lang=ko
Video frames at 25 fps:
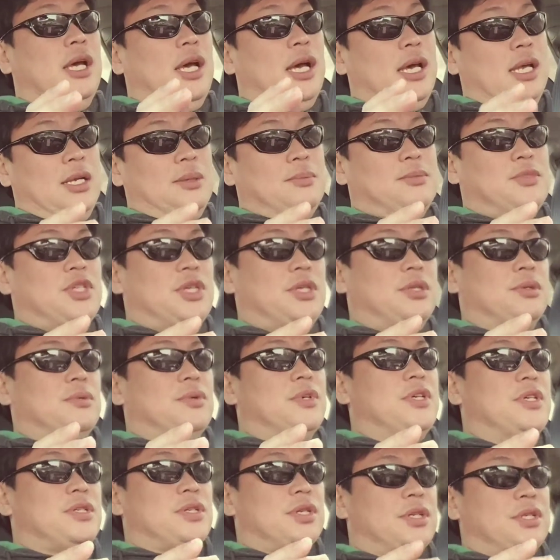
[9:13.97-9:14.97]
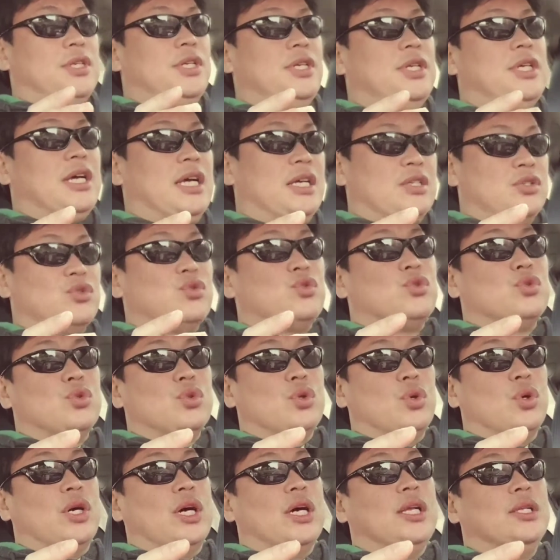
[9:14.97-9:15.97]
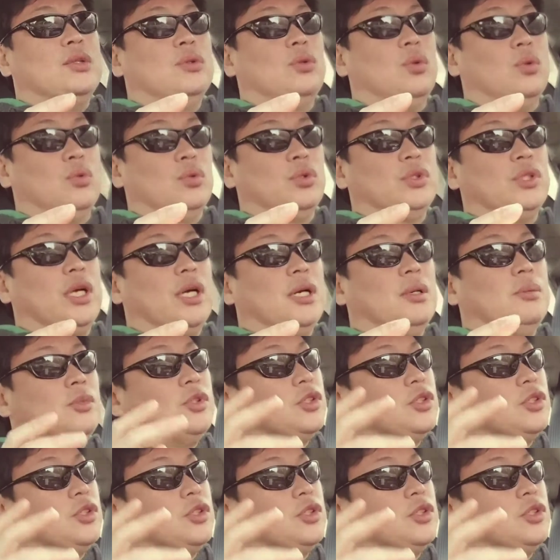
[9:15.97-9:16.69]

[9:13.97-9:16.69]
RM g e e n r a t i o n 이 아주 유용한 도구이다.